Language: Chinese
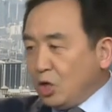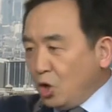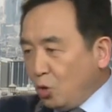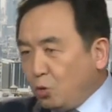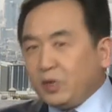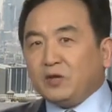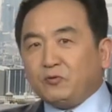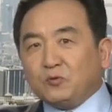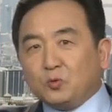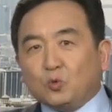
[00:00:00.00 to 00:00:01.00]
恢
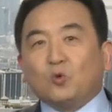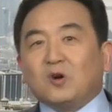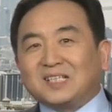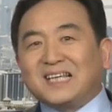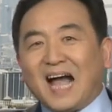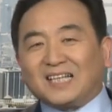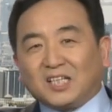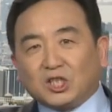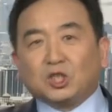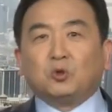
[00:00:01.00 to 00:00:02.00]
复国家
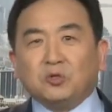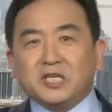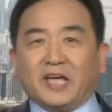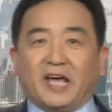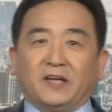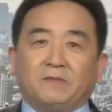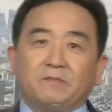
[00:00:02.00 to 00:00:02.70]
的尊严。